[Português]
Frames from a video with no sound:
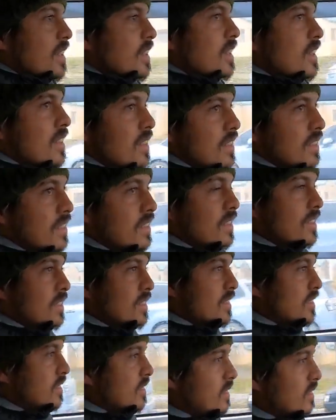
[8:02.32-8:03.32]
E tem
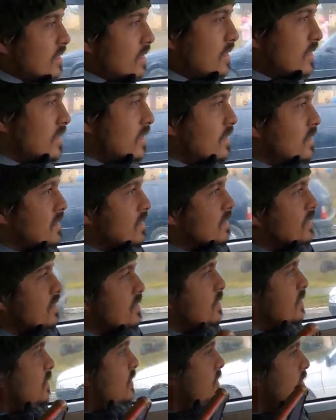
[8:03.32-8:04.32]
uma. O que, que é essas
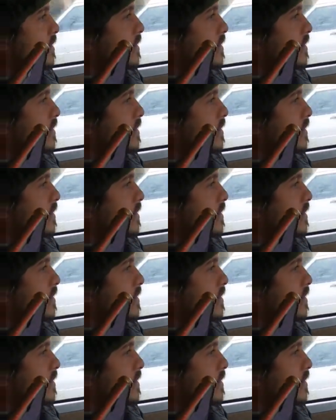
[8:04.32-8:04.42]
coisas